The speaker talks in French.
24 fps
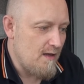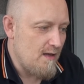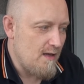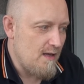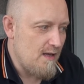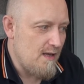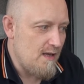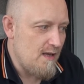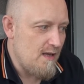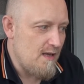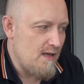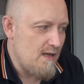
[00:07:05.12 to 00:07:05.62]

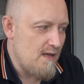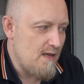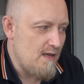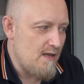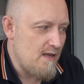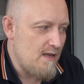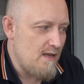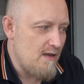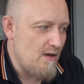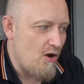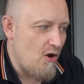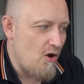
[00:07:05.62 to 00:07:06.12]

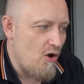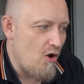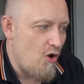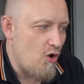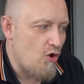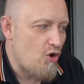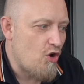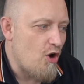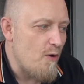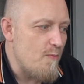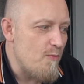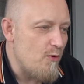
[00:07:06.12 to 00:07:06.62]
Et en
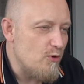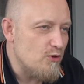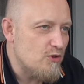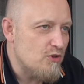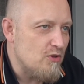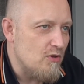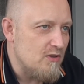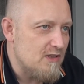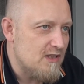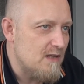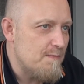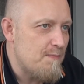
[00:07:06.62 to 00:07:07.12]

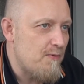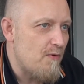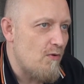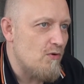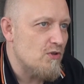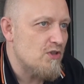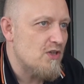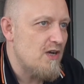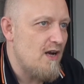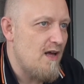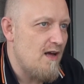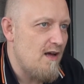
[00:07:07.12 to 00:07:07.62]
commençant ces
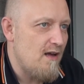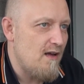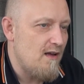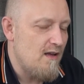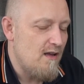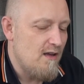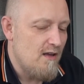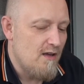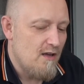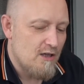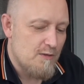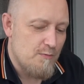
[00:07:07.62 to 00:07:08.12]
planches-là,
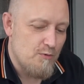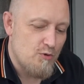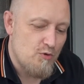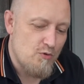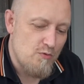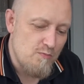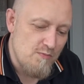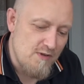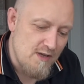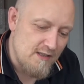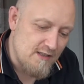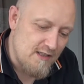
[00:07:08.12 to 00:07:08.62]
je me
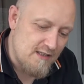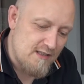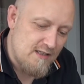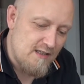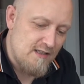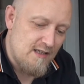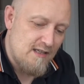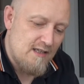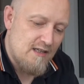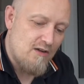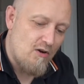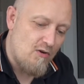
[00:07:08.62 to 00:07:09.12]
suis mis à
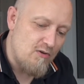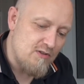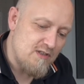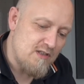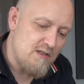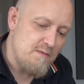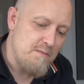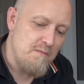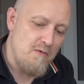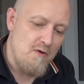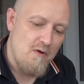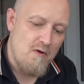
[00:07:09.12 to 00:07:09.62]
dessiner des grands
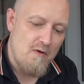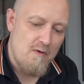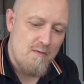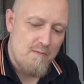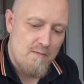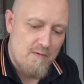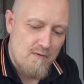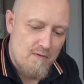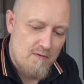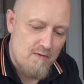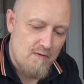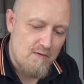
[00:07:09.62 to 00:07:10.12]

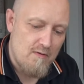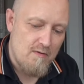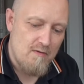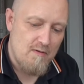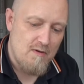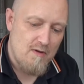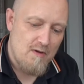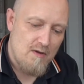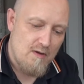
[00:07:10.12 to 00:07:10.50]
immeubles euh,